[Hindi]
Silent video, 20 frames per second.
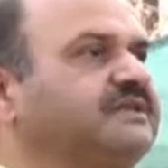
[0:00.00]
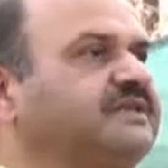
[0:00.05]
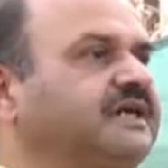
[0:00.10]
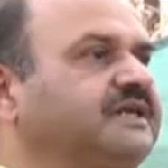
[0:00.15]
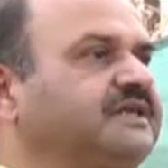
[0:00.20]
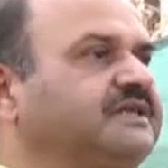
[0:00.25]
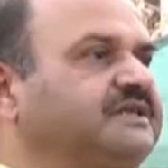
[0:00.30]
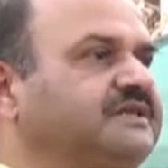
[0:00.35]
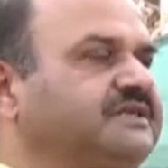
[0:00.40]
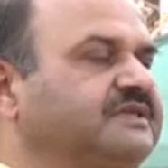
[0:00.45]

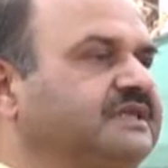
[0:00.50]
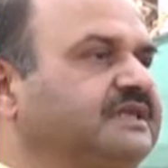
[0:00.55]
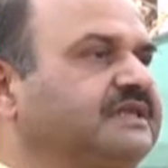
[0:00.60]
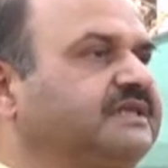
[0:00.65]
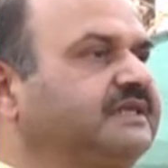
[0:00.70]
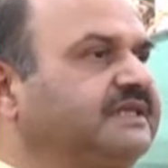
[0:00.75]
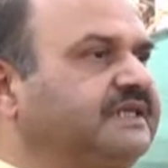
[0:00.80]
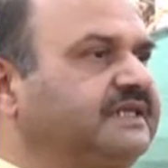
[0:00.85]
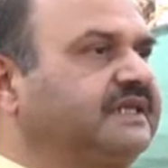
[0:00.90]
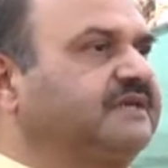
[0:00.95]
सारी चीज़ें
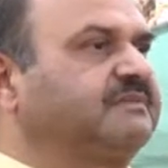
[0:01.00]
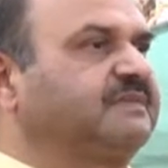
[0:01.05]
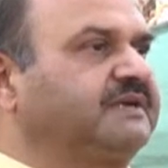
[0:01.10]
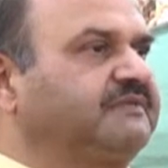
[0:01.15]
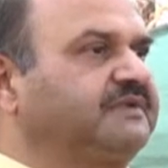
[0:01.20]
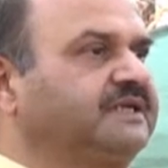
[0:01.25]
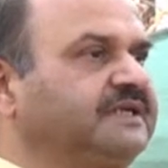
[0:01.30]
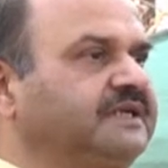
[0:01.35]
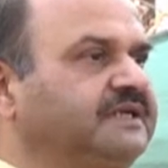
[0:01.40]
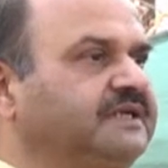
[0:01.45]
इंटीरियर में
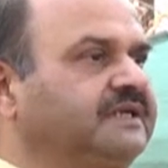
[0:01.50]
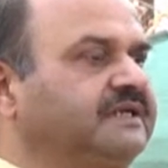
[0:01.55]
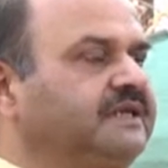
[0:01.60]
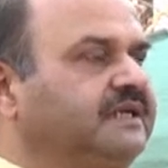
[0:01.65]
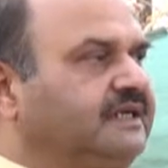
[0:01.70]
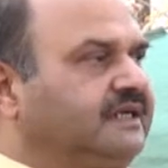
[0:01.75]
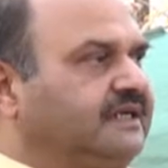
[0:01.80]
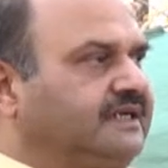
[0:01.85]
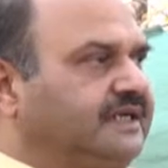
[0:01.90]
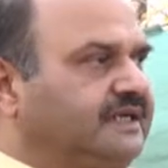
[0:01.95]
भी हैं
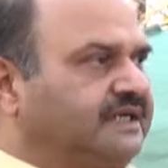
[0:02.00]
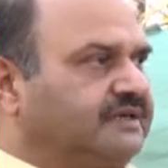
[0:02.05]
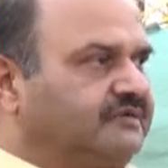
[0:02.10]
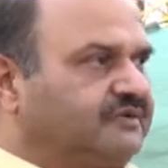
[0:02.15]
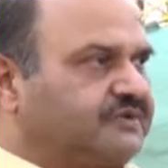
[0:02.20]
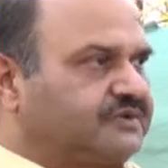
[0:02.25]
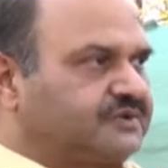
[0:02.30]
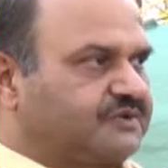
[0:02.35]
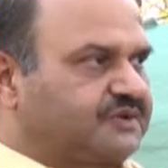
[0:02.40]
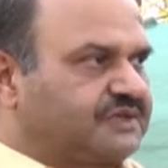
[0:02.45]
लेकिन
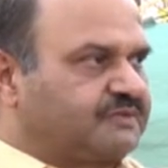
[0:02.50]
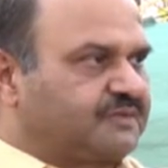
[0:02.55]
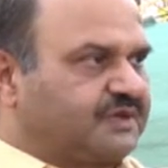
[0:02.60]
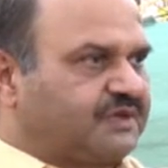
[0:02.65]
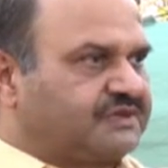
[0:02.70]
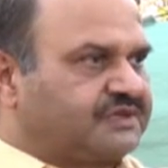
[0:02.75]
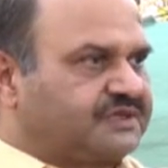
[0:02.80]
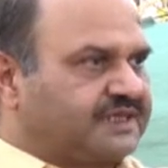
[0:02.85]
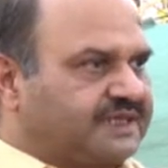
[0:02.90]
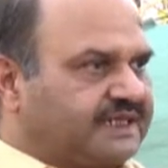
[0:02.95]
वो चूँकि
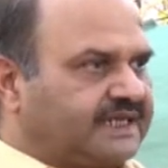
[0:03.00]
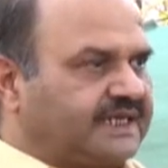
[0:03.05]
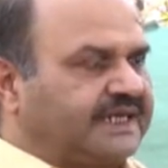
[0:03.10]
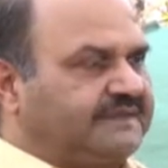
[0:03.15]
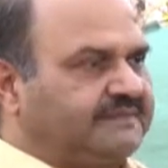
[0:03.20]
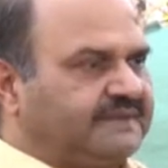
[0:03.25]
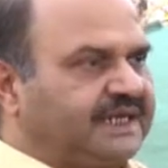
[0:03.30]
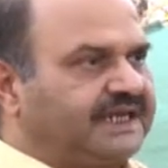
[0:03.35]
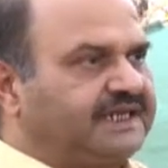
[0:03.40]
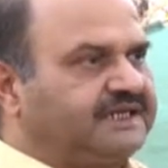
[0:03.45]
बहुत ज़्यादा
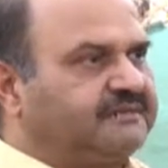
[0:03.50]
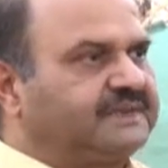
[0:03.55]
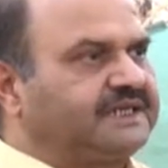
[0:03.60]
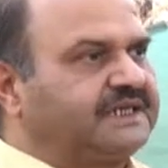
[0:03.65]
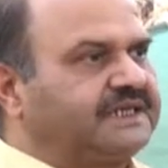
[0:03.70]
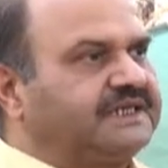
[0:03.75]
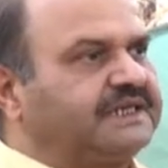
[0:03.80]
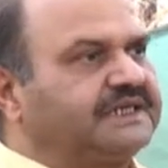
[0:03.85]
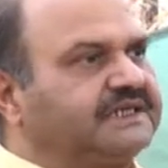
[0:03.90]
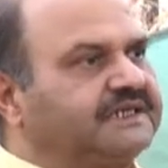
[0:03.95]
लाइमलाइट में
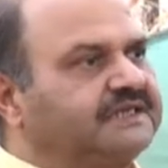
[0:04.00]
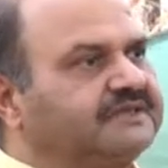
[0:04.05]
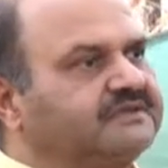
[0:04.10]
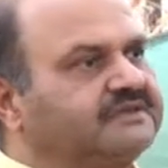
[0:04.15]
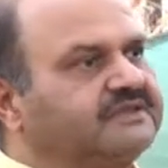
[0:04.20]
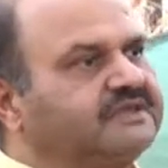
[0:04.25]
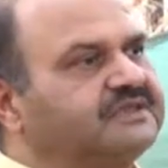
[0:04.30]
नहीं है तो